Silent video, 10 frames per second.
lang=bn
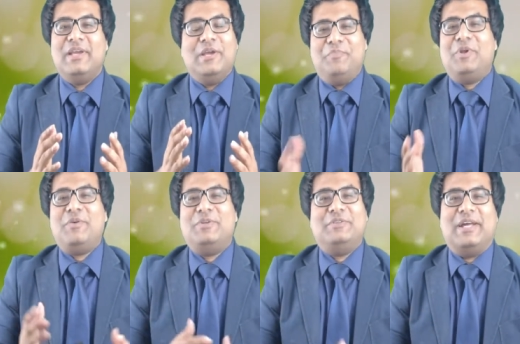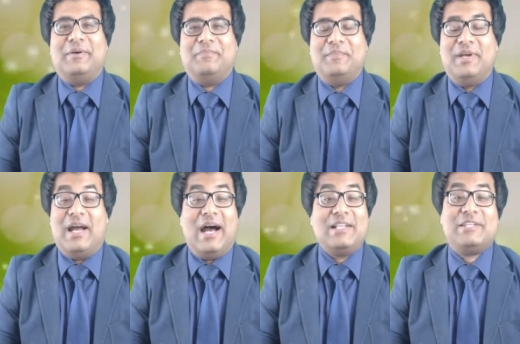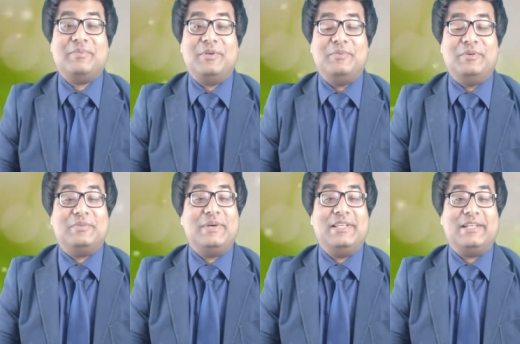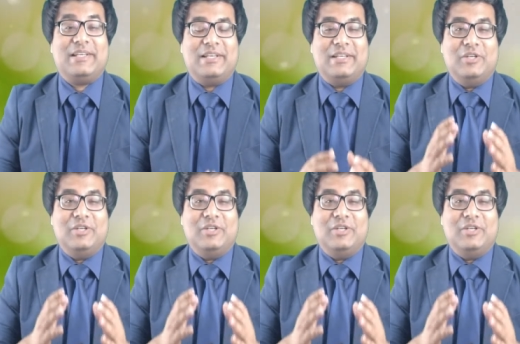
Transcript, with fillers: প্রিয় বন্ধুরা আজকে বলবো তোমাদেরকে